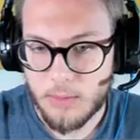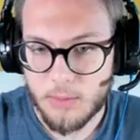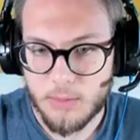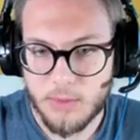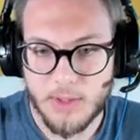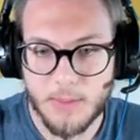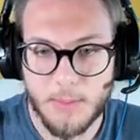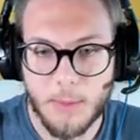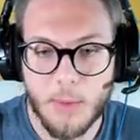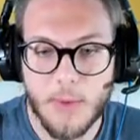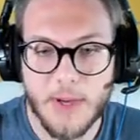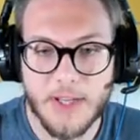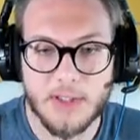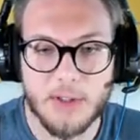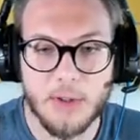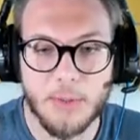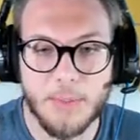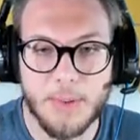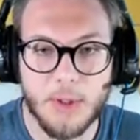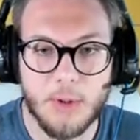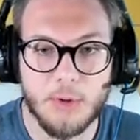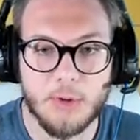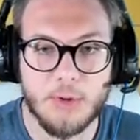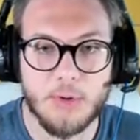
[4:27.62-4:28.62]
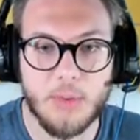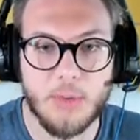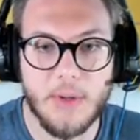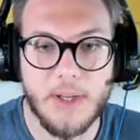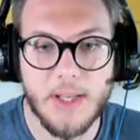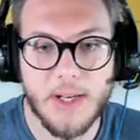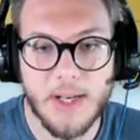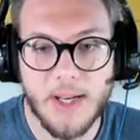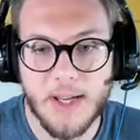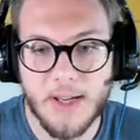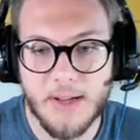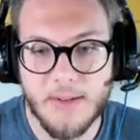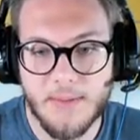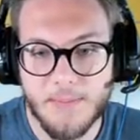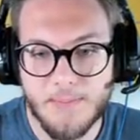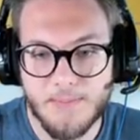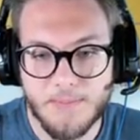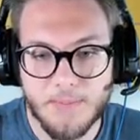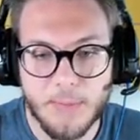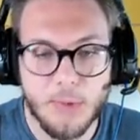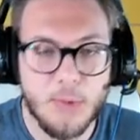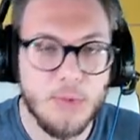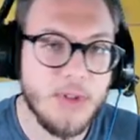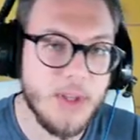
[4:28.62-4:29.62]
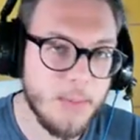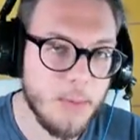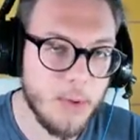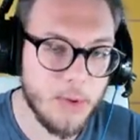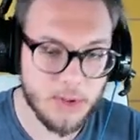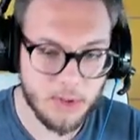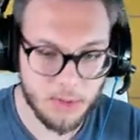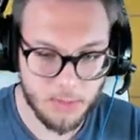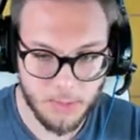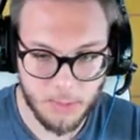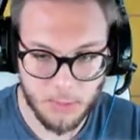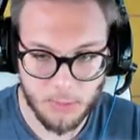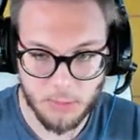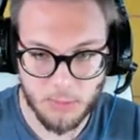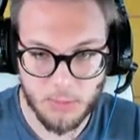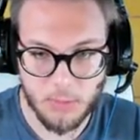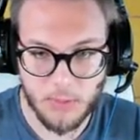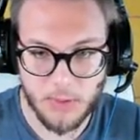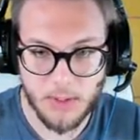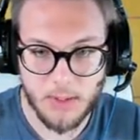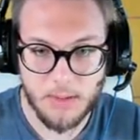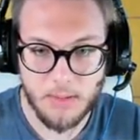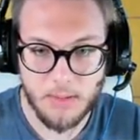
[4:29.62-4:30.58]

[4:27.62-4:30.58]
Usiamo questo per costruire... Usiamo questo per costruire.